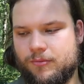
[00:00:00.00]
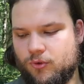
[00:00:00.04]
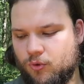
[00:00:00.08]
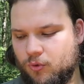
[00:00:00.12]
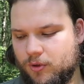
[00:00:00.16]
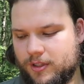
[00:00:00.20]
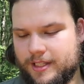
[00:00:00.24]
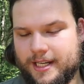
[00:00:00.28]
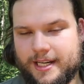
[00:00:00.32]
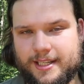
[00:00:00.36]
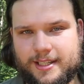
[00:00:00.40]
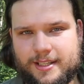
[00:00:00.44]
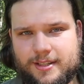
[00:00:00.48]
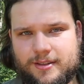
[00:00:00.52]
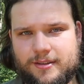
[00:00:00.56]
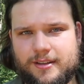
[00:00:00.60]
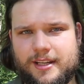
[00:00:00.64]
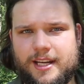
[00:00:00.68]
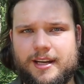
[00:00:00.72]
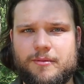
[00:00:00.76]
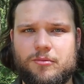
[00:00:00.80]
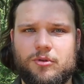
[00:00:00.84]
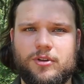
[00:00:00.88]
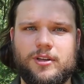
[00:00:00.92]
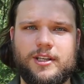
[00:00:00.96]
nur das zu
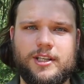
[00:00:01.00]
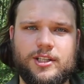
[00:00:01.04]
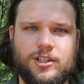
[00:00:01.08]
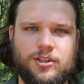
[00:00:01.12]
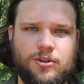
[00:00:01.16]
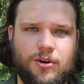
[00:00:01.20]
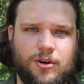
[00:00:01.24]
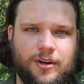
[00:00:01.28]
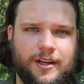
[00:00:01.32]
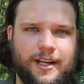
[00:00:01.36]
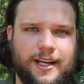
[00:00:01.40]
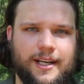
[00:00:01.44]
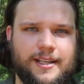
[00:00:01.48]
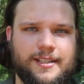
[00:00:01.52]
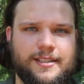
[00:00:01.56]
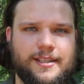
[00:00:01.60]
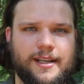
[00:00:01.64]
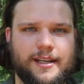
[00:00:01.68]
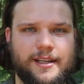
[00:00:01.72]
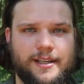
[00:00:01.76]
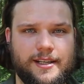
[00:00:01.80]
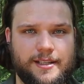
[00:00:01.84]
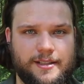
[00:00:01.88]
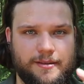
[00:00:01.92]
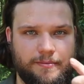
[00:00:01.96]
nehmen und nicht noch ein
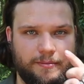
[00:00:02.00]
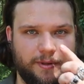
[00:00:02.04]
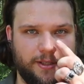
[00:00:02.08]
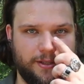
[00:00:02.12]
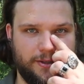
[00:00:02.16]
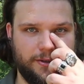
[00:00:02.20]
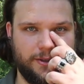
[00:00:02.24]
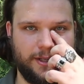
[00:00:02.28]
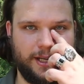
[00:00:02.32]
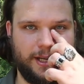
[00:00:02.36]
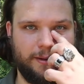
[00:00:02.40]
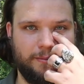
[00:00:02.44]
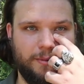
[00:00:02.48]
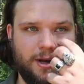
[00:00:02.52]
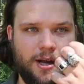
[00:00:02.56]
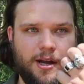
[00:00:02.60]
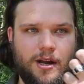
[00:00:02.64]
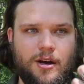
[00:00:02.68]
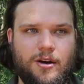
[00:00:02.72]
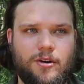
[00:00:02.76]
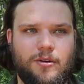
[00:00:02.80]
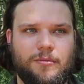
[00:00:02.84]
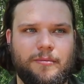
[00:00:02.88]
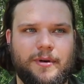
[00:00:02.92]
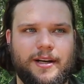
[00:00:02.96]
extra Kissen mitzunehmen
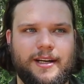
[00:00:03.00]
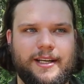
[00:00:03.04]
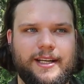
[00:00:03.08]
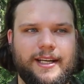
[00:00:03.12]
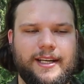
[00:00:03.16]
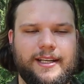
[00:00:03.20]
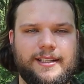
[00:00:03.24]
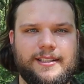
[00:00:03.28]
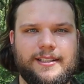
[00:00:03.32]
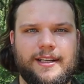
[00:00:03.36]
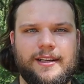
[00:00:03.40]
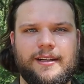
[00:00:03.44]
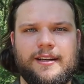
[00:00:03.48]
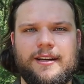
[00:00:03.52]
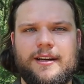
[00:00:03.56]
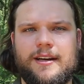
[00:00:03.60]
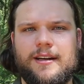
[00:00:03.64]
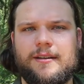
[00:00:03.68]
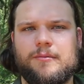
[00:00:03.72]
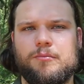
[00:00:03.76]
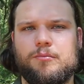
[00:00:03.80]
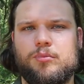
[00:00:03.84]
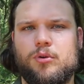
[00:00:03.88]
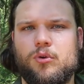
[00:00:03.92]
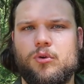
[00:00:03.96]
und man legt dann ein